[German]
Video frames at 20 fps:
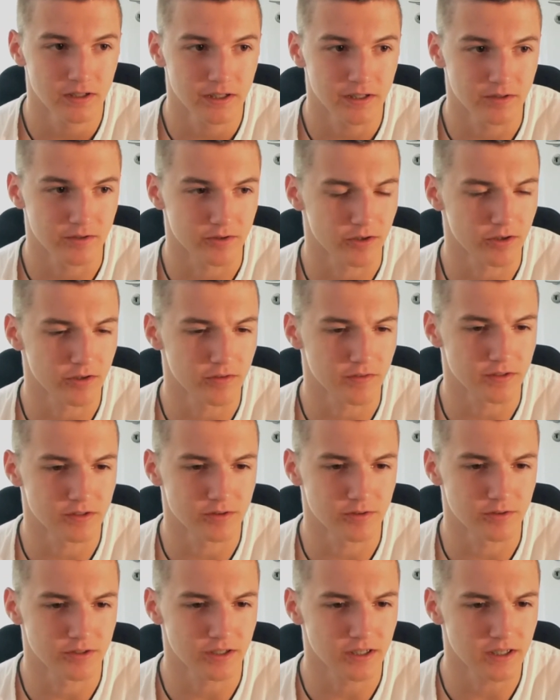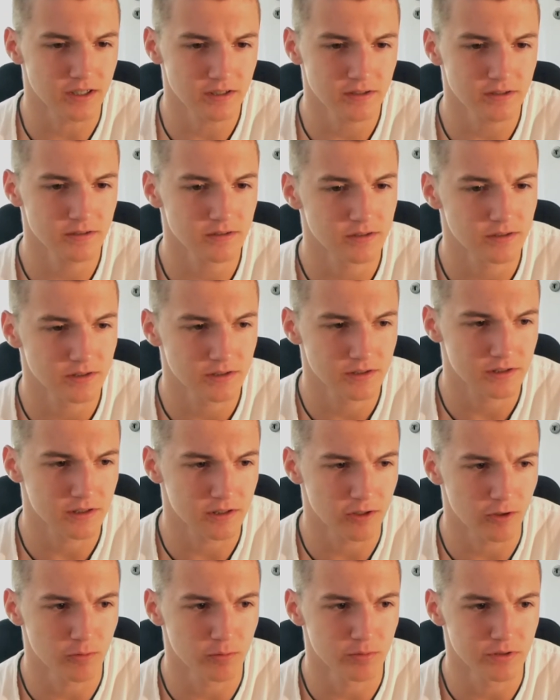Gibt es noch irgendwas zu sagen? Ich
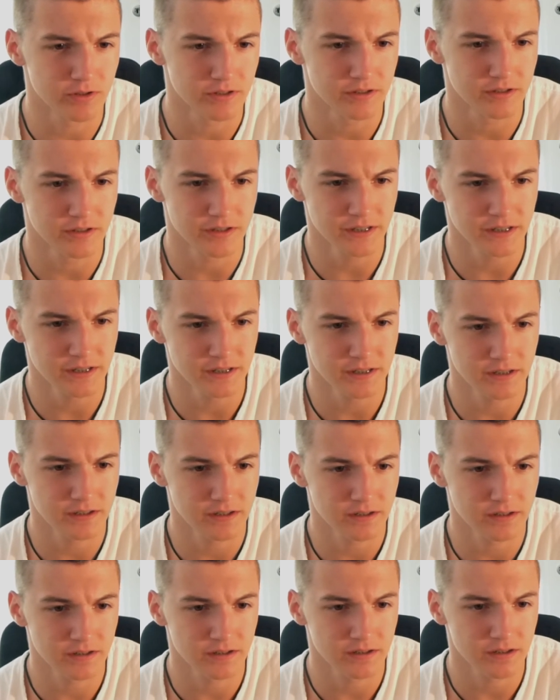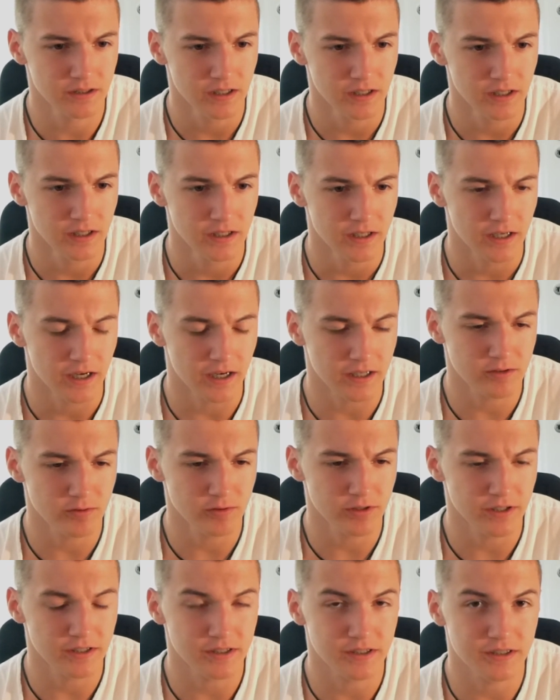glaube nicht. Ach so,
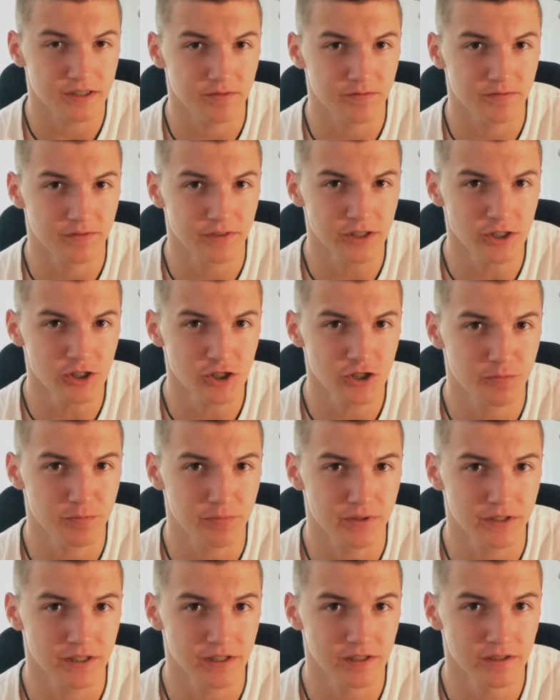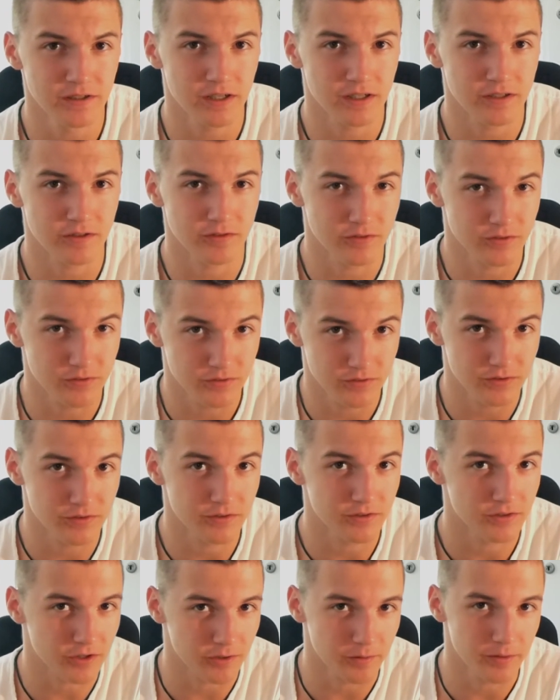ja, das Gewinnspiel. Also, es
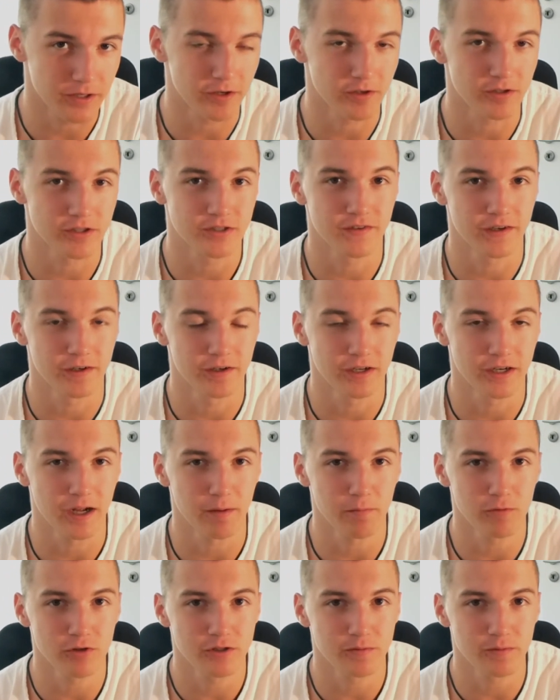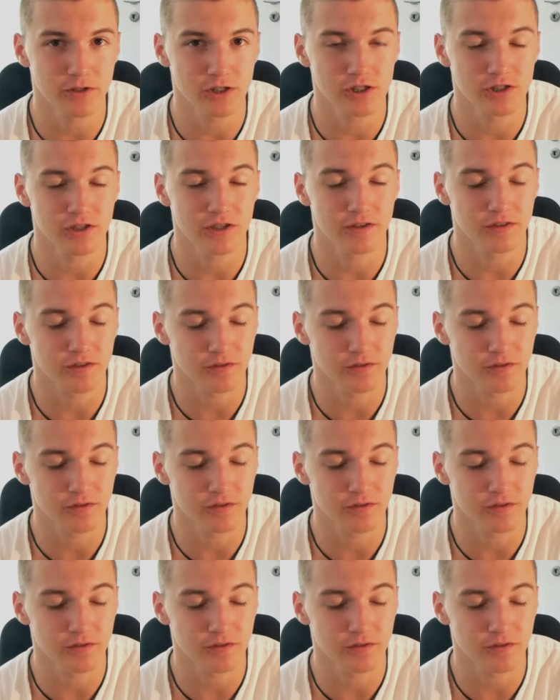kommt ja noch 200 Abo-Special.